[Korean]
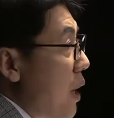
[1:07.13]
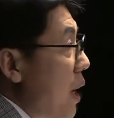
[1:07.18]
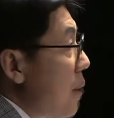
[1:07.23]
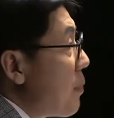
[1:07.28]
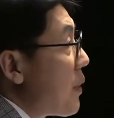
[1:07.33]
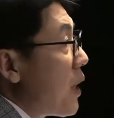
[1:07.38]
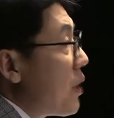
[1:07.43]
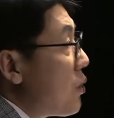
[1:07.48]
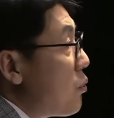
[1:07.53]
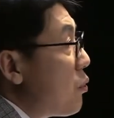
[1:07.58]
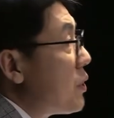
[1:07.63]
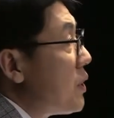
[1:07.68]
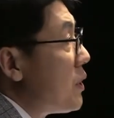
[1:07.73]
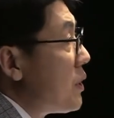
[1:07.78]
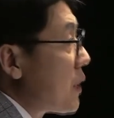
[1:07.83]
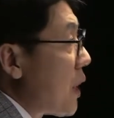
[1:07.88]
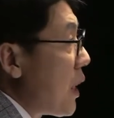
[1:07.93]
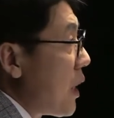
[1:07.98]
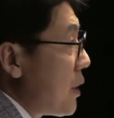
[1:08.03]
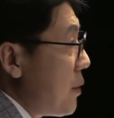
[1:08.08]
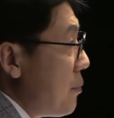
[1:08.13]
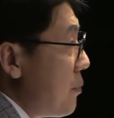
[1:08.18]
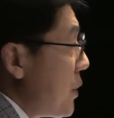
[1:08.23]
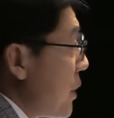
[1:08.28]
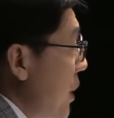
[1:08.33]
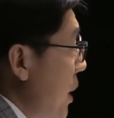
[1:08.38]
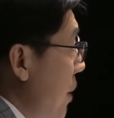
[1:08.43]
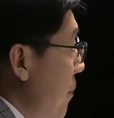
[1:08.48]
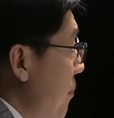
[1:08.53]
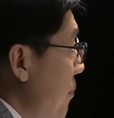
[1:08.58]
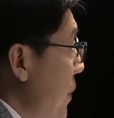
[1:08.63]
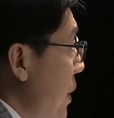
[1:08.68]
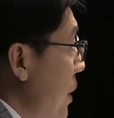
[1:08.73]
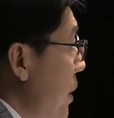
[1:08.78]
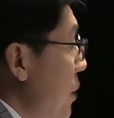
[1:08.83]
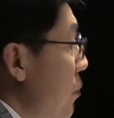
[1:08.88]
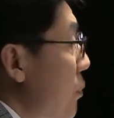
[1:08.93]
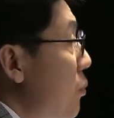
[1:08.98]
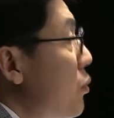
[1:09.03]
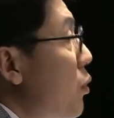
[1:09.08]
합의가 이루어진 사안입니다.
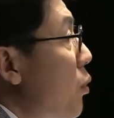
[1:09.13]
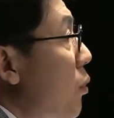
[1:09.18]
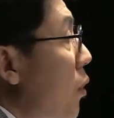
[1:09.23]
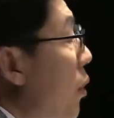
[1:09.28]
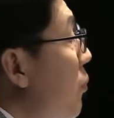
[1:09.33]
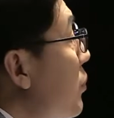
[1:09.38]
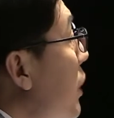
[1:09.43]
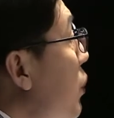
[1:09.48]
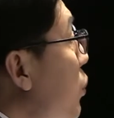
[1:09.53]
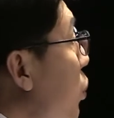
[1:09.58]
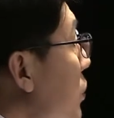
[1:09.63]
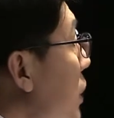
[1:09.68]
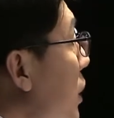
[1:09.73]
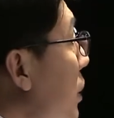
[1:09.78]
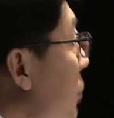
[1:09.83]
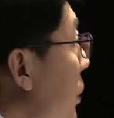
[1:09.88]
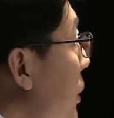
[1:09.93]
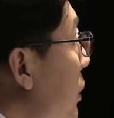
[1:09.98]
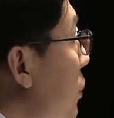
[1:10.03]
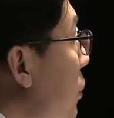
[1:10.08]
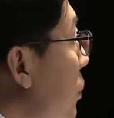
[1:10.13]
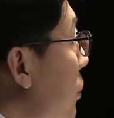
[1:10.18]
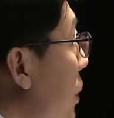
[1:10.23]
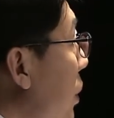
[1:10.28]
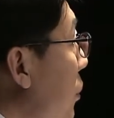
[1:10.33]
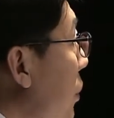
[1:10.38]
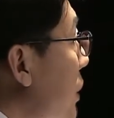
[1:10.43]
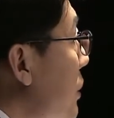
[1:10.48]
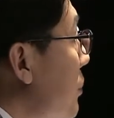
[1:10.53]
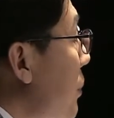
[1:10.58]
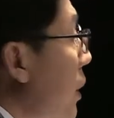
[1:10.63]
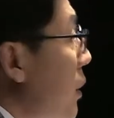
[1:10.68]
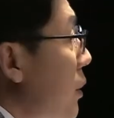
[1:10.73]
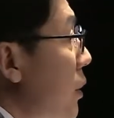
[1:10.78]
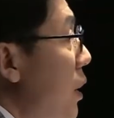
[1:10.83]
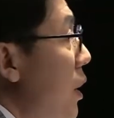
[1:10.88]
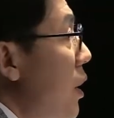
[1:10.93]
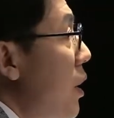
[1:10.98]
물론 검찰총장은 배제되었다고 하지만